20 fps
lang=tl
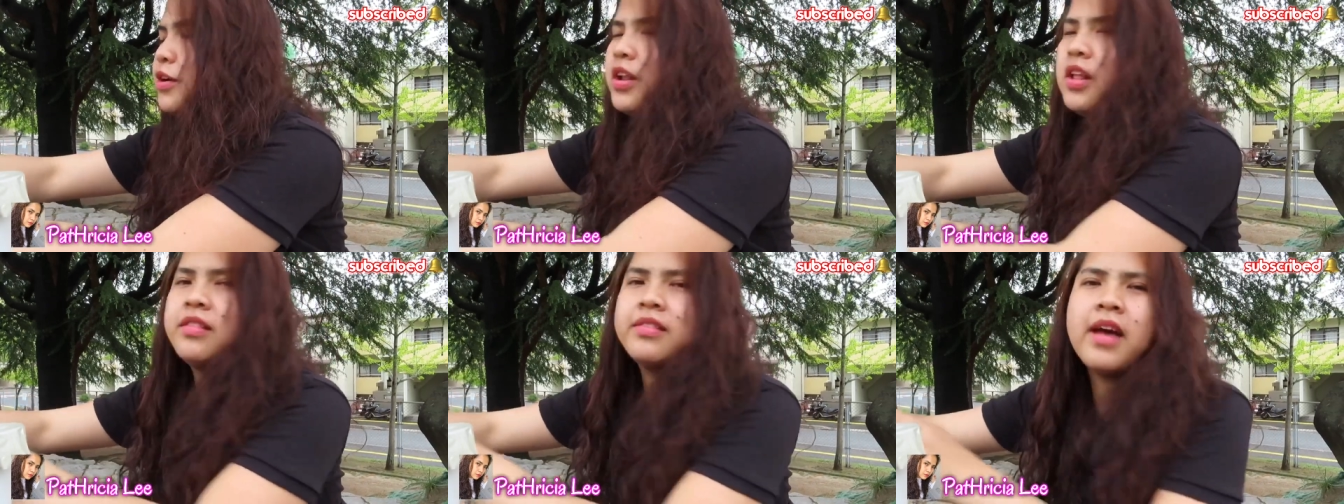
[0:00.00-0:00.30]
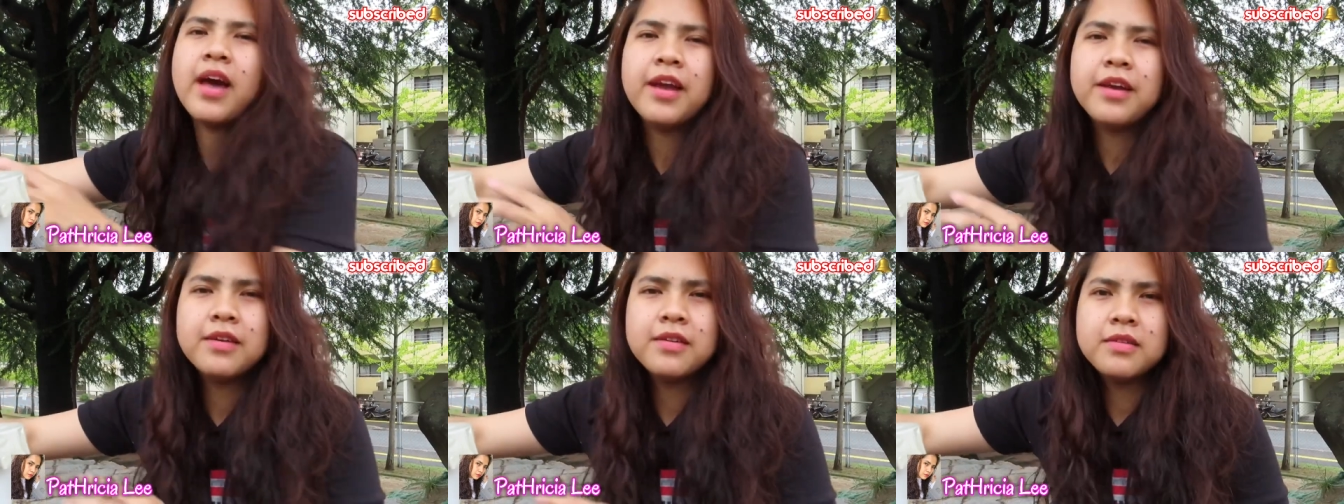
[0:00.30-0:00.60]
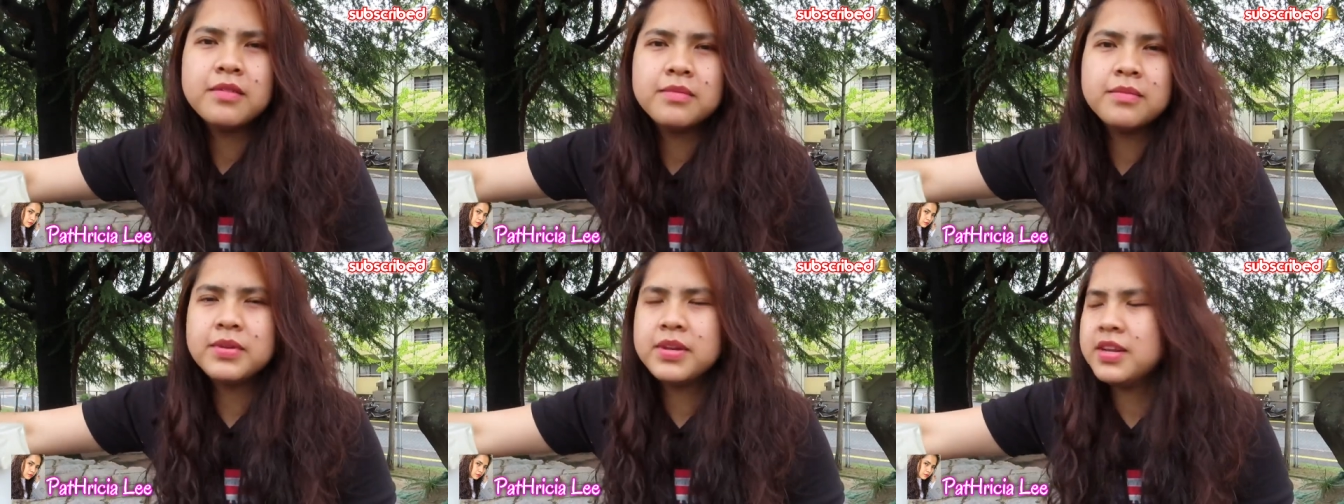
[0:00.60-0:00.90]
din
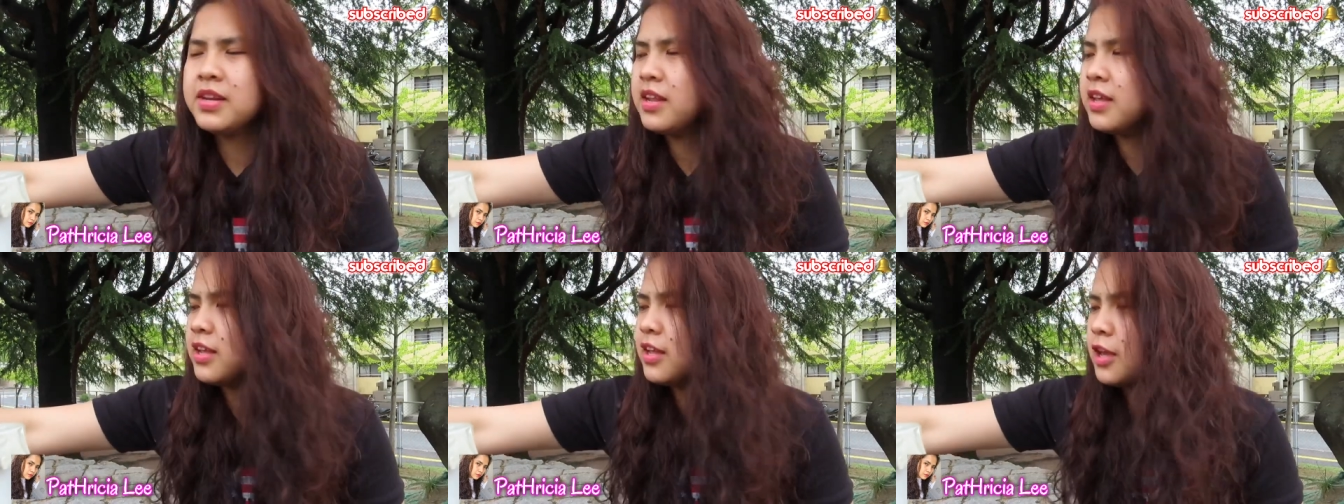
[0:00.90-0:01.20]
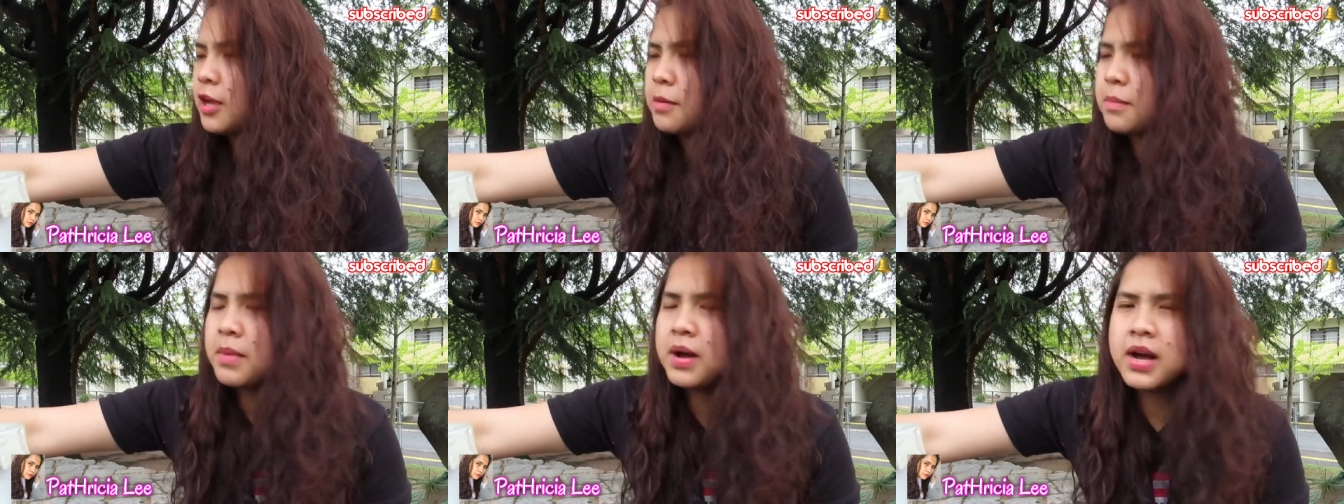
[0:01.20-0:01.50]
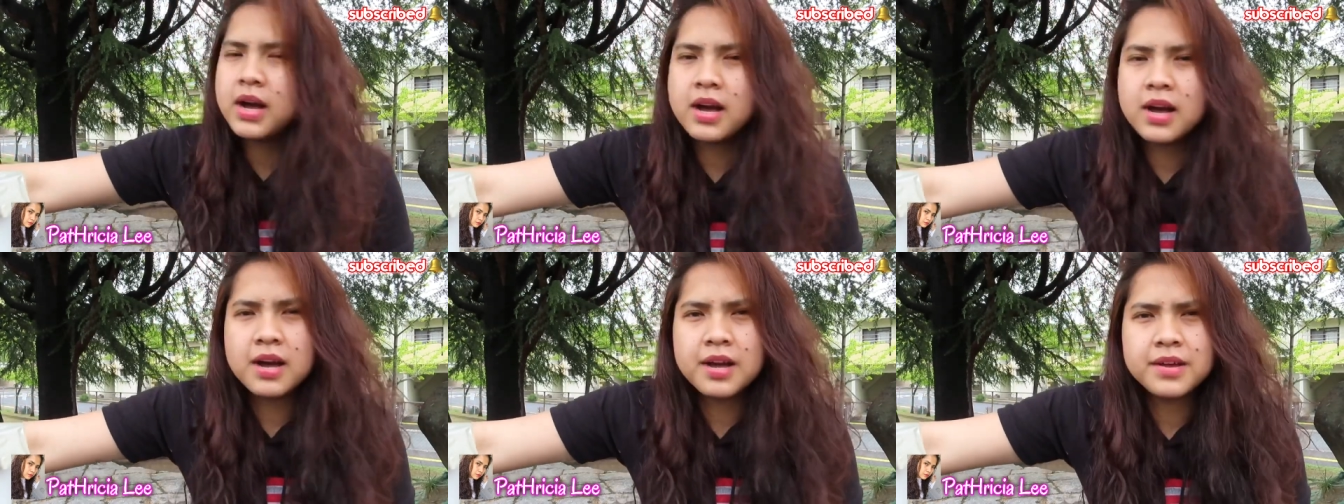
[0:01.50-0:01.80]
tayong hininging
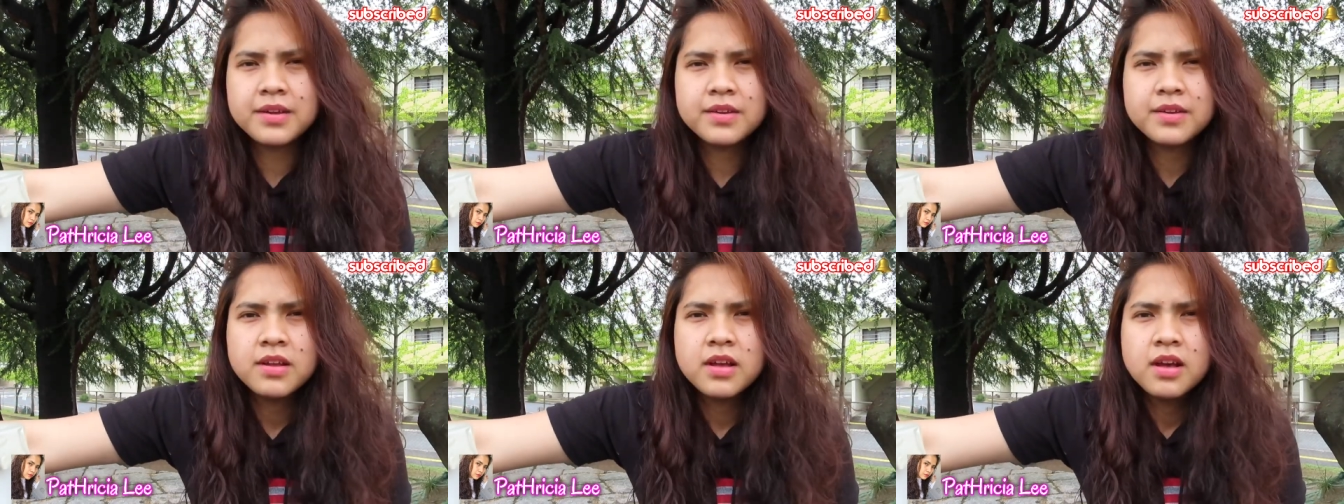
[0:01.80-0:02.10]
mga